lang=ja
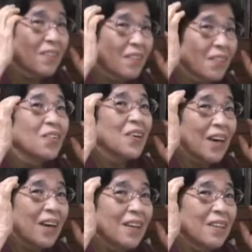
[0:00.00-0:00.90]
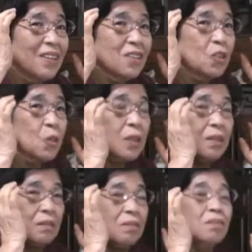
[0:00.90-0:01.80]
音がその間
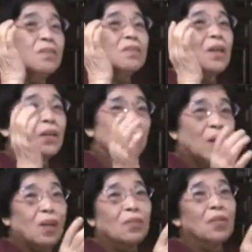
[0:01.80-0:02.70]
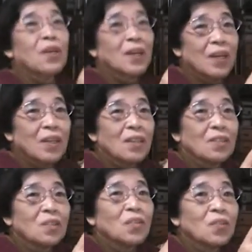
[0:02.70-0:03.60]
に空襲警報は後から
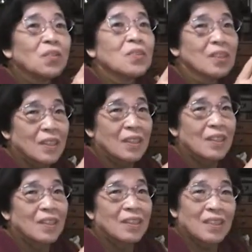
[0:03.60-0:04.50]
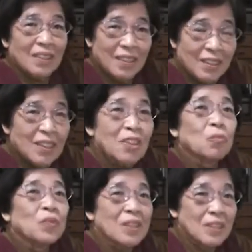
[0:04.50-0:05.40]
その後になった
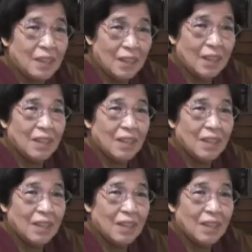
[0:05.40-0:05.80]
もんですから